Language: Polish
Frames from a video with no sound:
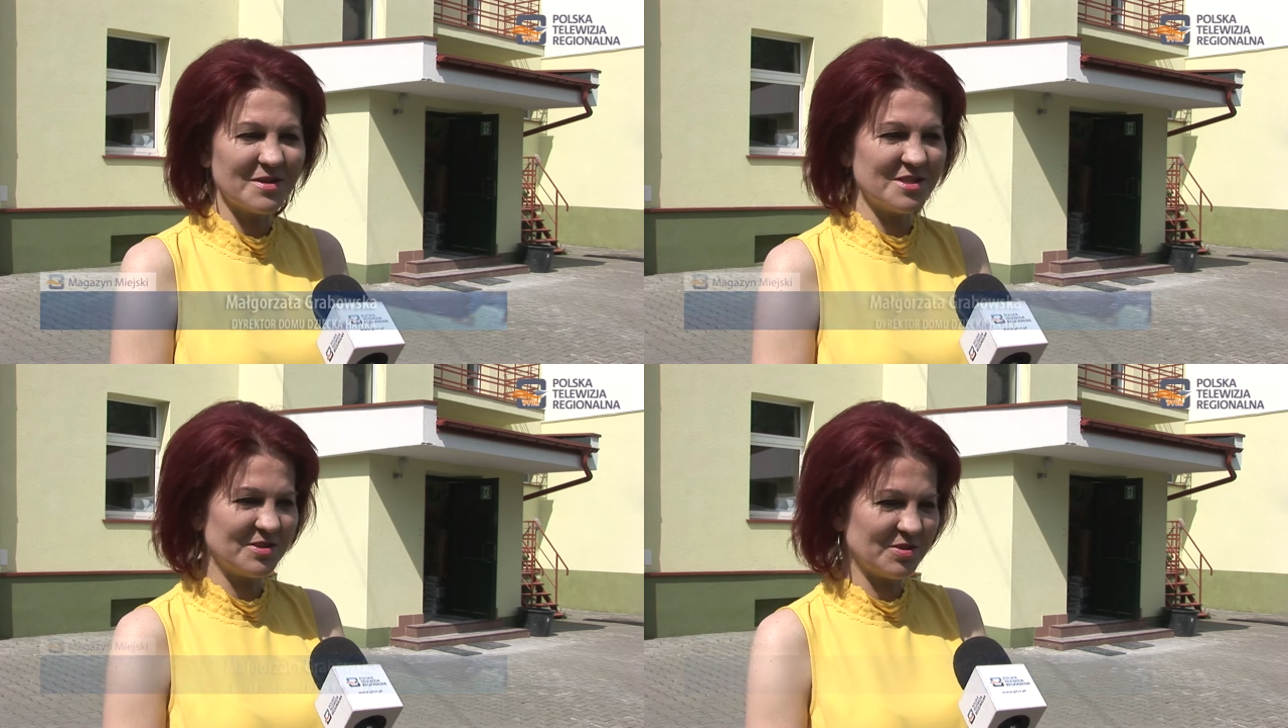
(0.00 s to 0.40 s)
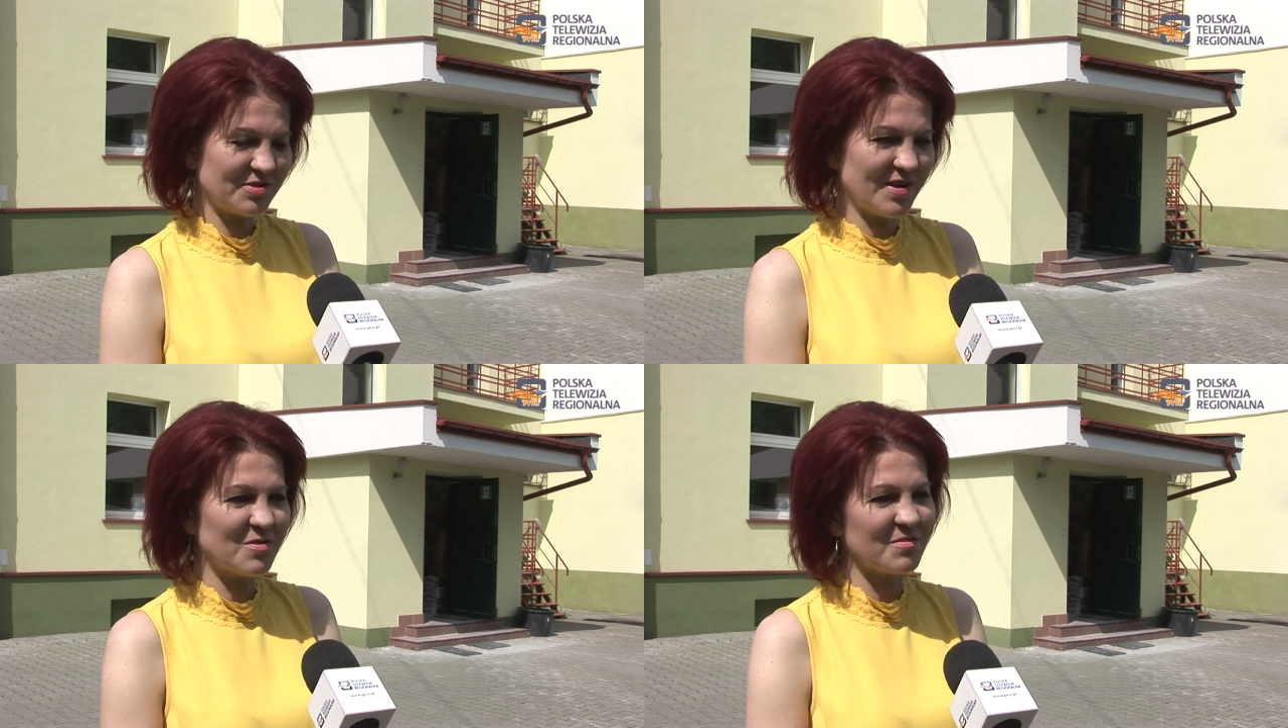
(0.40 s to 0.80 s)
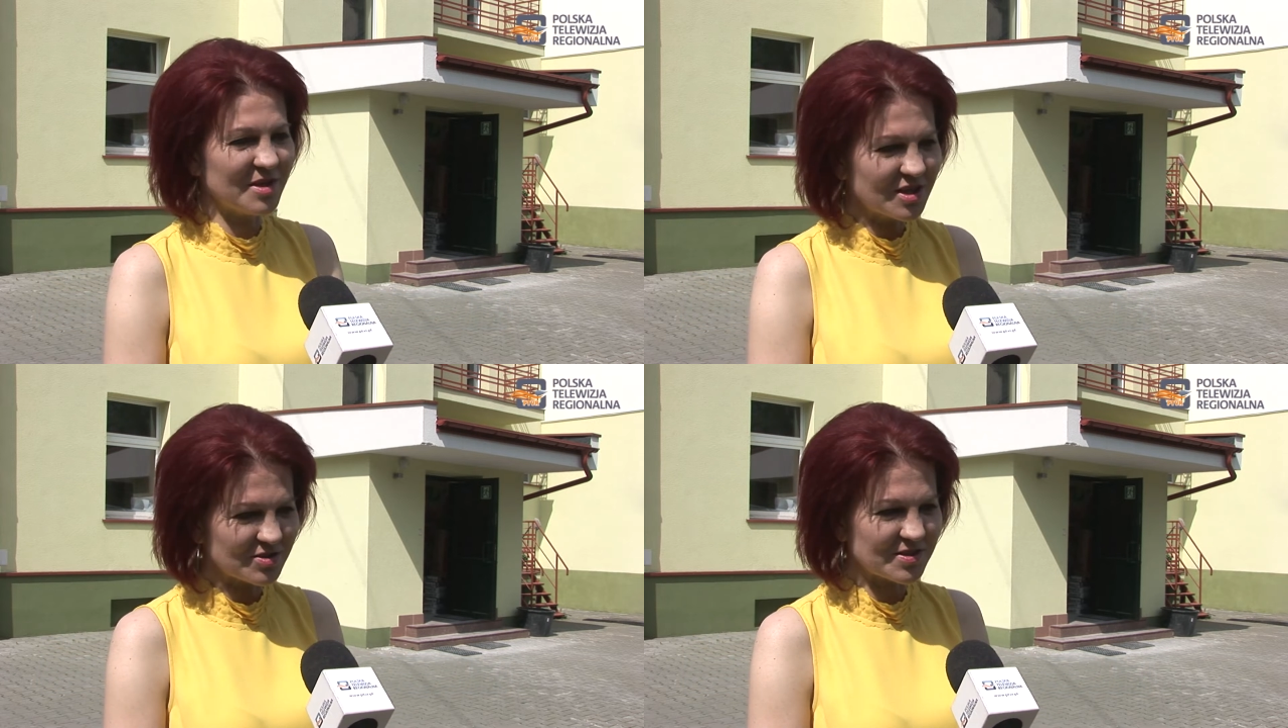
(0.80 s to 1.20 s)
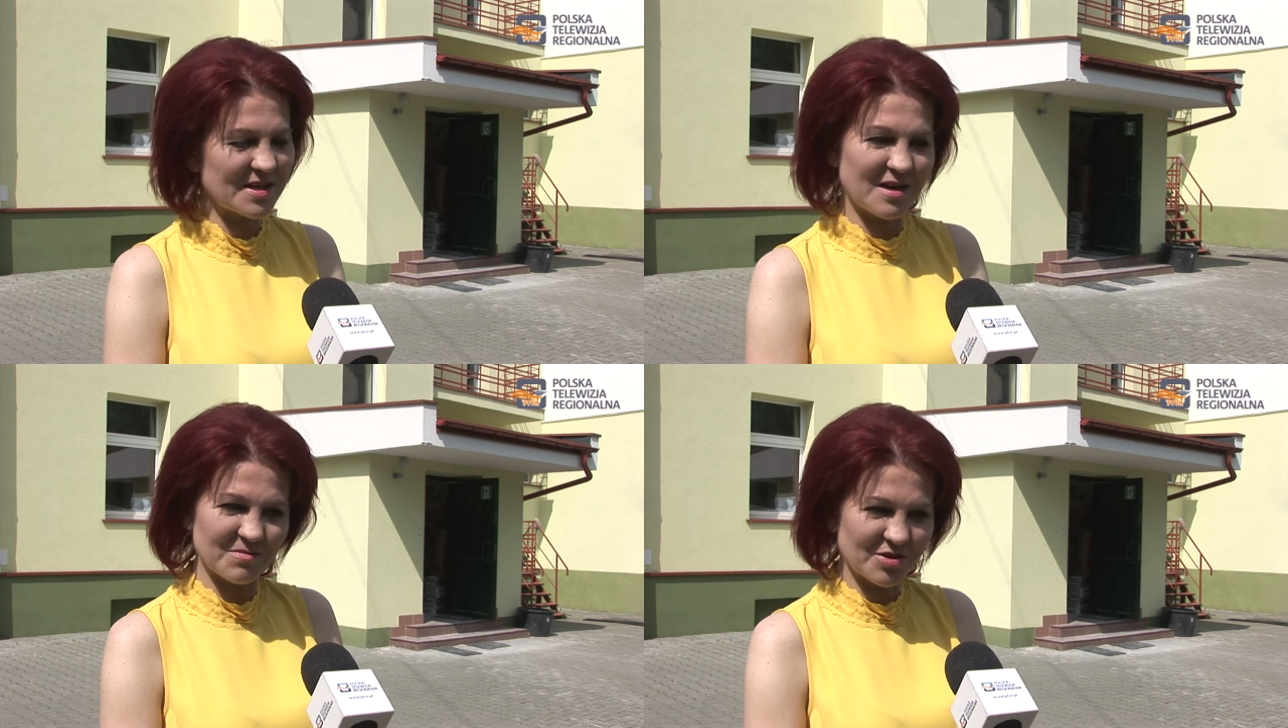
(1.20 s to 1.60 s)
będzie to trwało miesiąc,
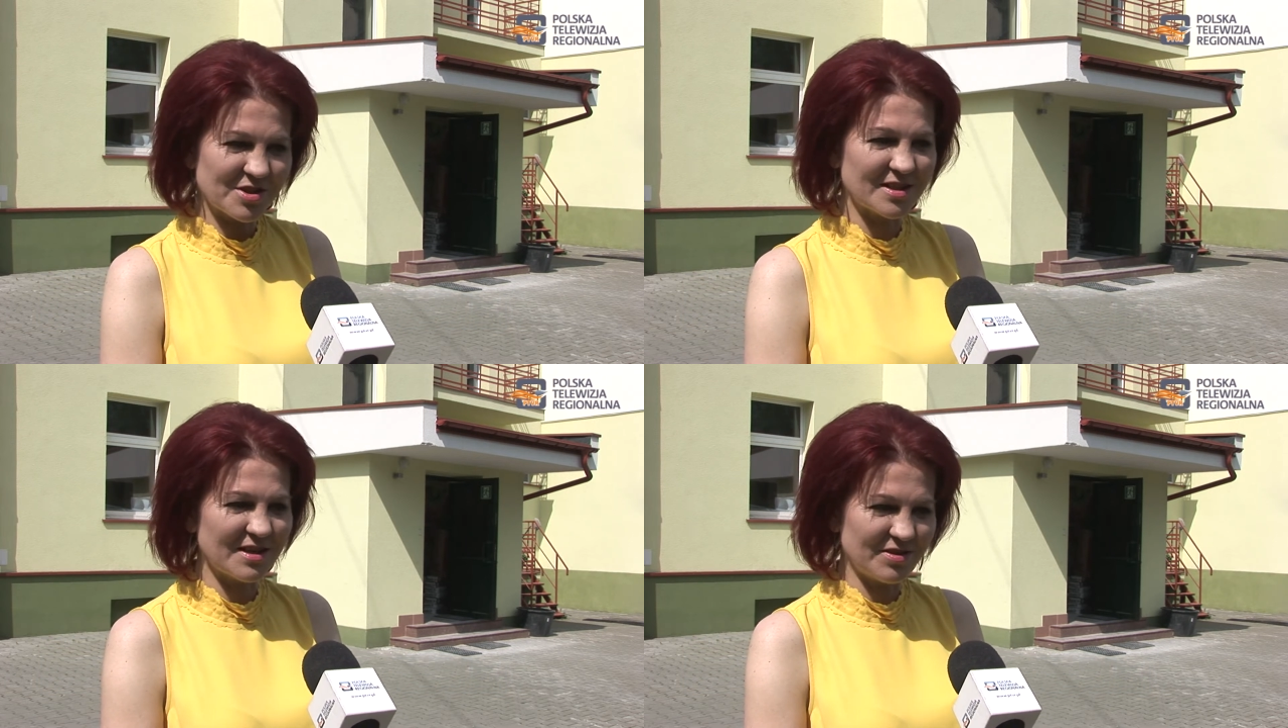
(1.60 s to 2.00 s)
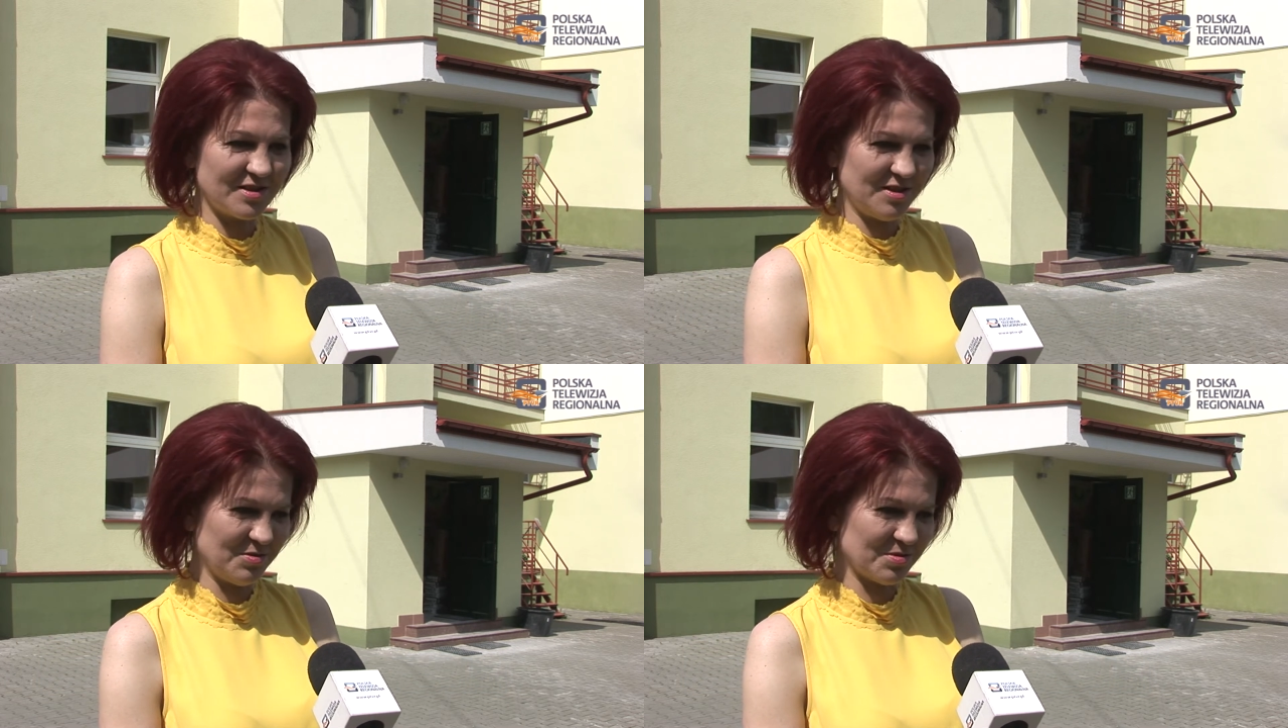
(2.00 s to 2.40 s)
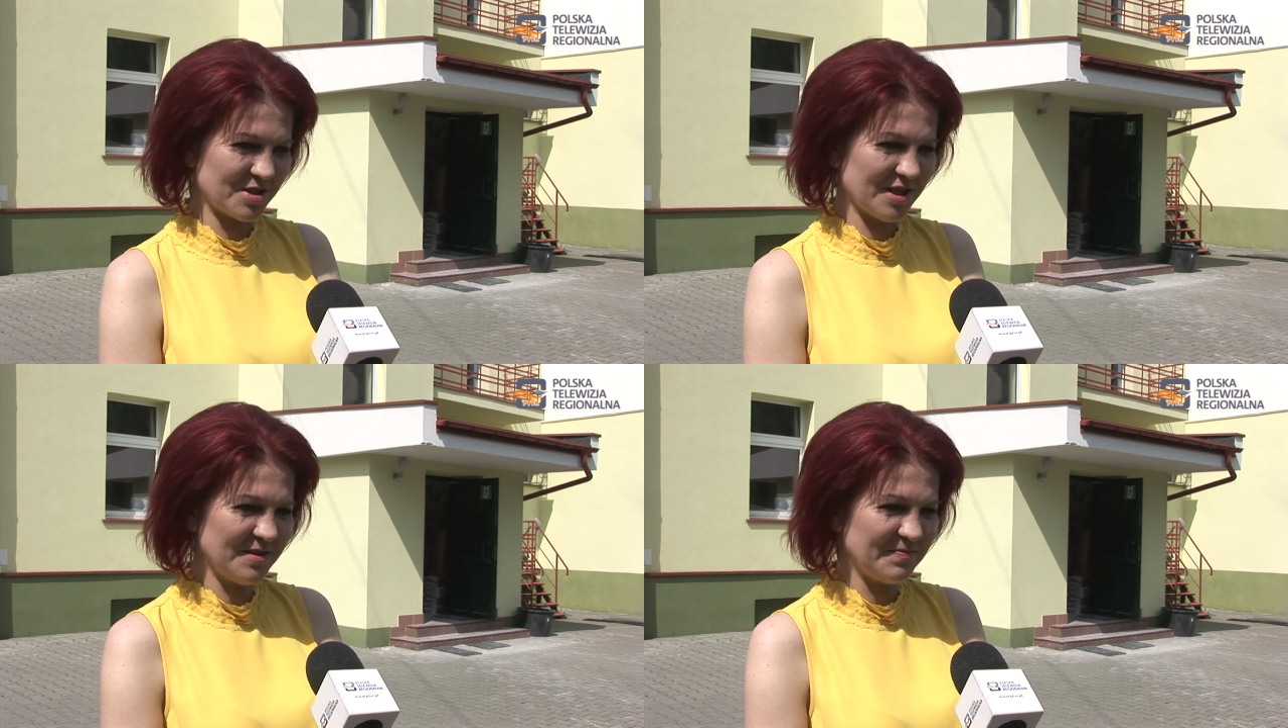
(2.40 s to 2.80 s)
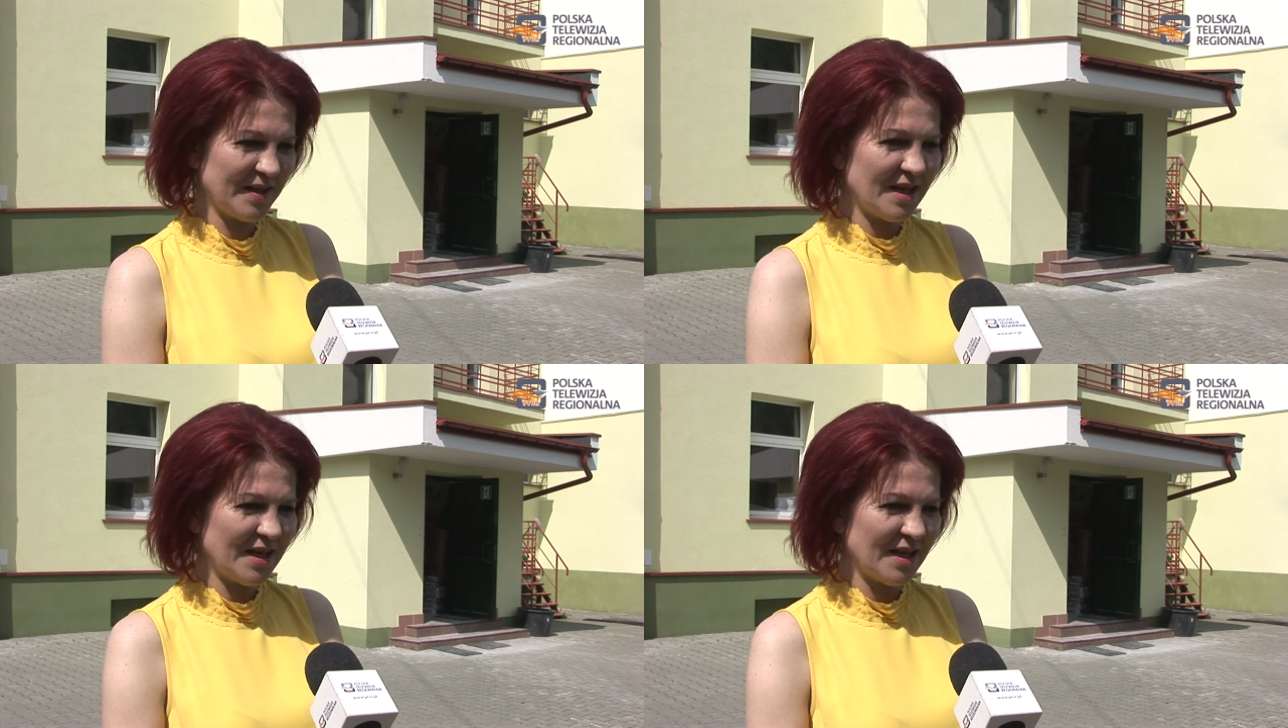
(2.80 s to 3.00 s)
a może nawet i dłużej.